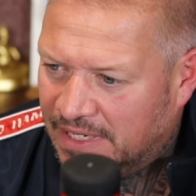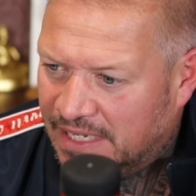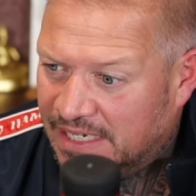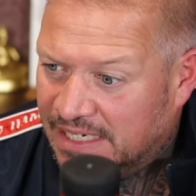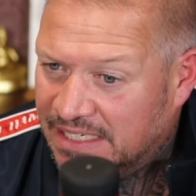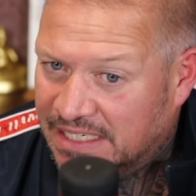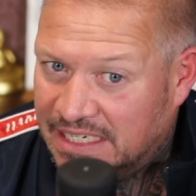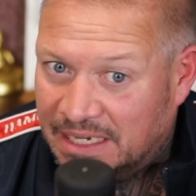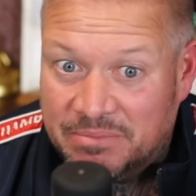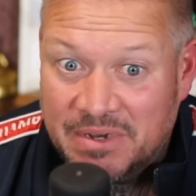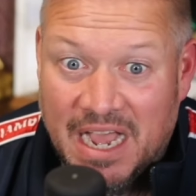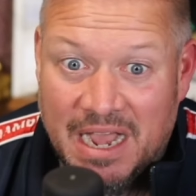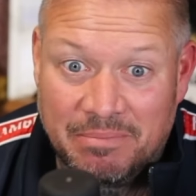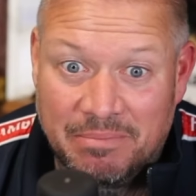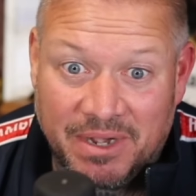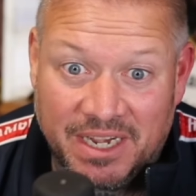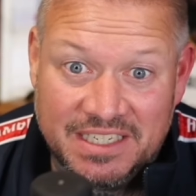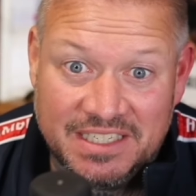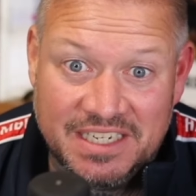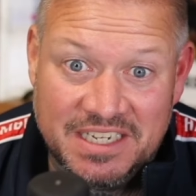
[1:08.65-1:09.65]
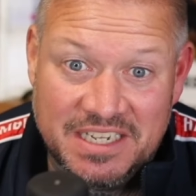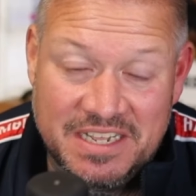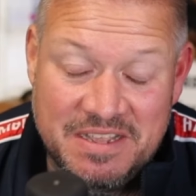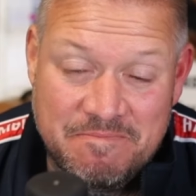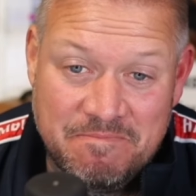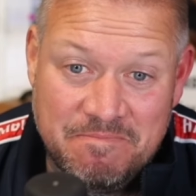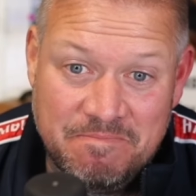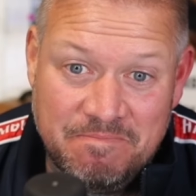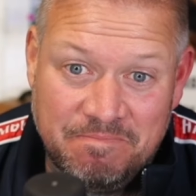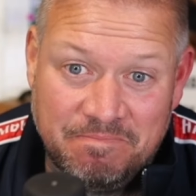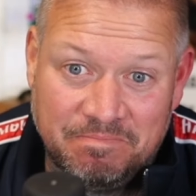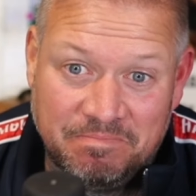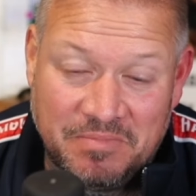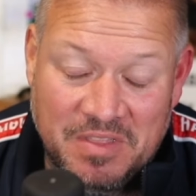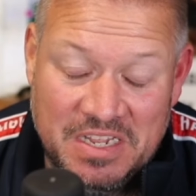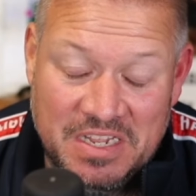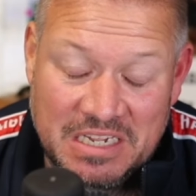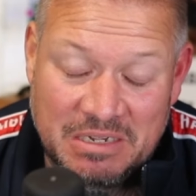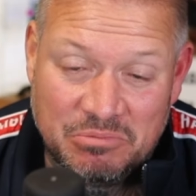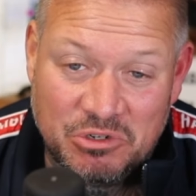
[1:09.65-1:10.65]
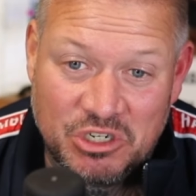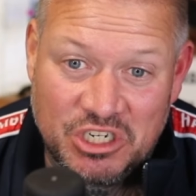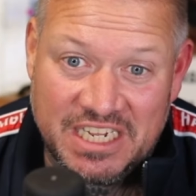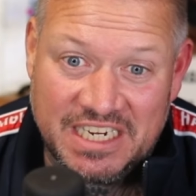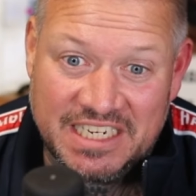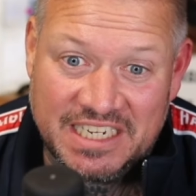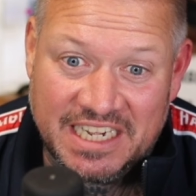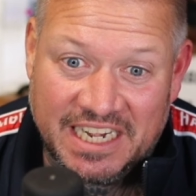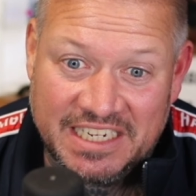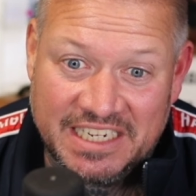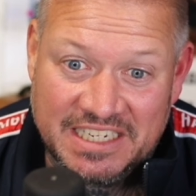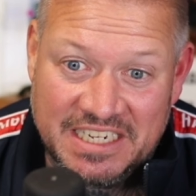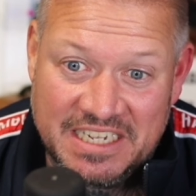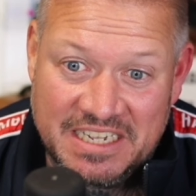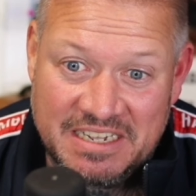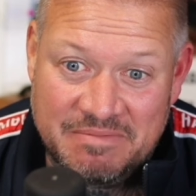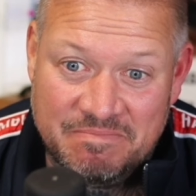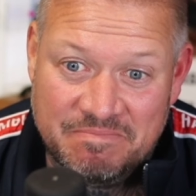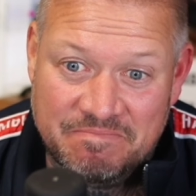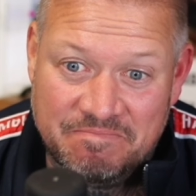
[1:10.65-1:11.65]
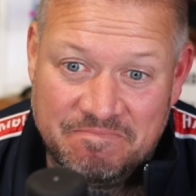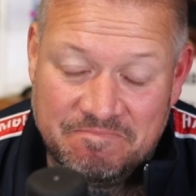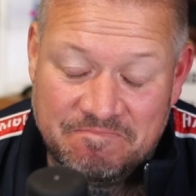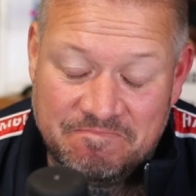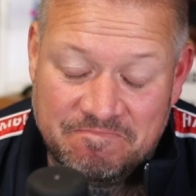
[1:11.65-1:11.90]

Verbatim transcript: ich habe Namen eingegeben, ich habe Städte eingegeben.